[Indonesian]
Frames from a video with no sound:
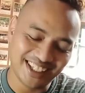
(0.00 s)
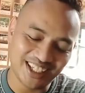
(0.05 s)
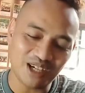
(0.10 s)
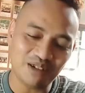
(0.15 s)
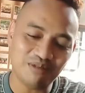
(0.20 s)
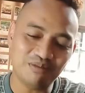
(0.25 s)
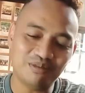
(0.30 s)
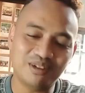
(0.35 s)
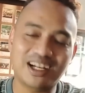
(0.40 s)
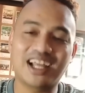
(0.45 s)

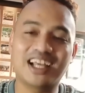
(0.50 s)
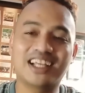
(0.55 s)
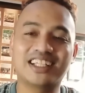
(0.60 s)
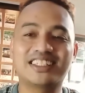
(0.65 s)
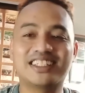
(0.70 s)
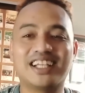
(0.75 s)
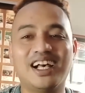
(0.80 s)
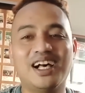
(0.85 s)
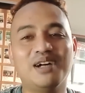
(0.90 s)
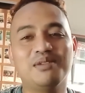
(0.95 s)
dia
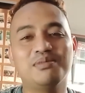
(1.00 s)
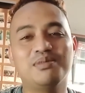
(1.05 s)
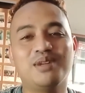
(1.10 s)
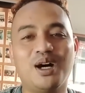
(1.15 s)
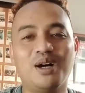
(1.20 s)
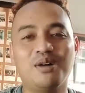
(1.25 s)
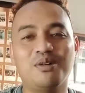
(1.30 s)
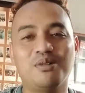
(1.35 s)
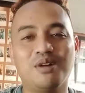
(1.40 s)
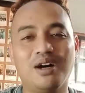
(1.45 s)
merasa
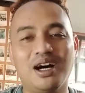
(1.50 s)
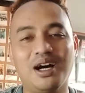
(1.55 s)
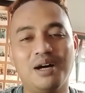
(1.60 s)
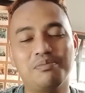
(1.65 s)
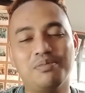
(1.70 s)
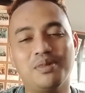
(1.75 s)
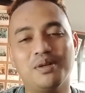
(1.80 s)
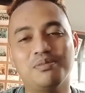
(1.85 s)
bahwa